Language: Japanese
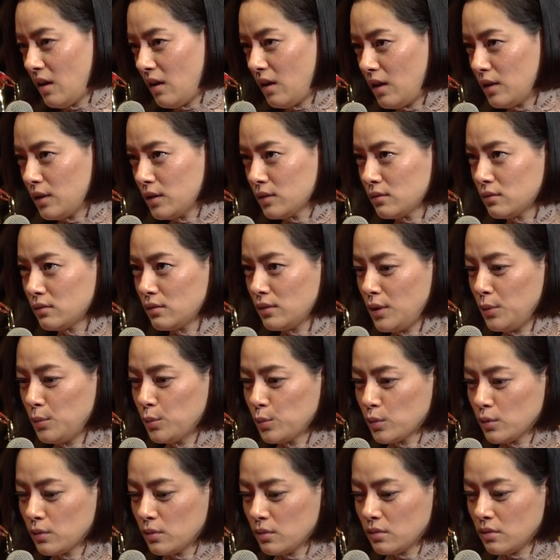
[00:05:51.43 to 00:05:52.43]
あ、で
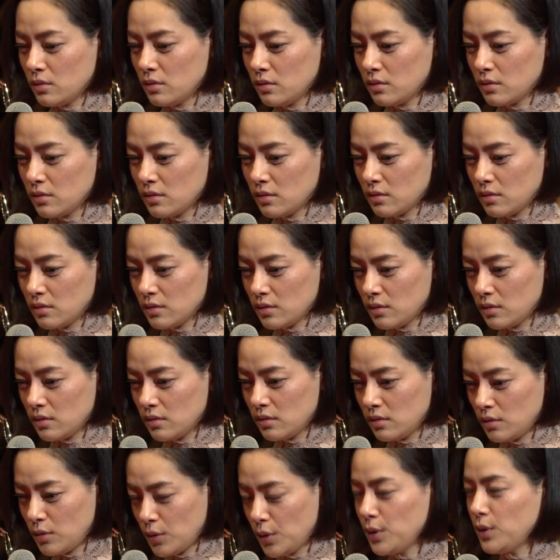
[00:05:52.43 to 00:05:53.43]
も。
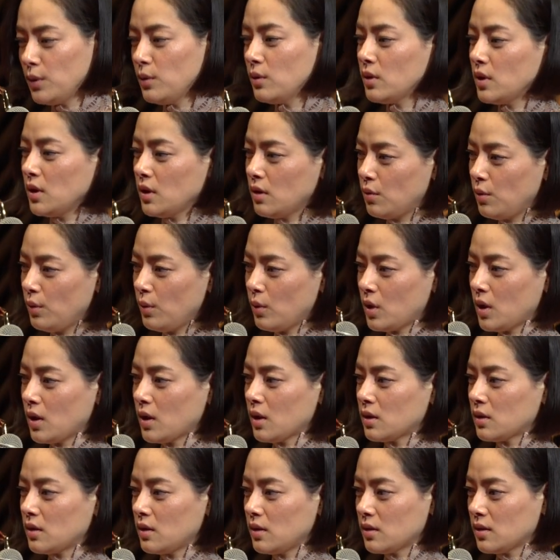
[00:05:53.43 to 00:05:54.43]
時々声をか
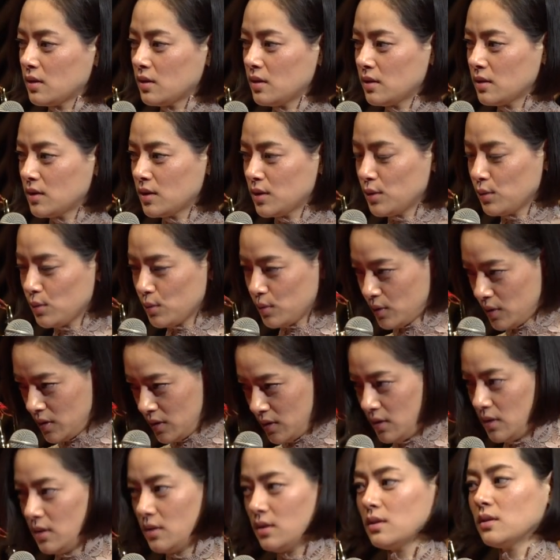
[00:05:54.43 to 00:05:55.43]
けていただいたとき
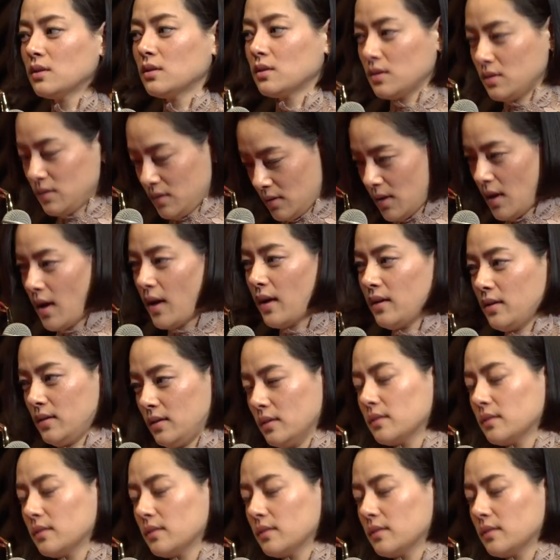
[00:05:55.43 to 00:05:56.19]
に。はい、ね、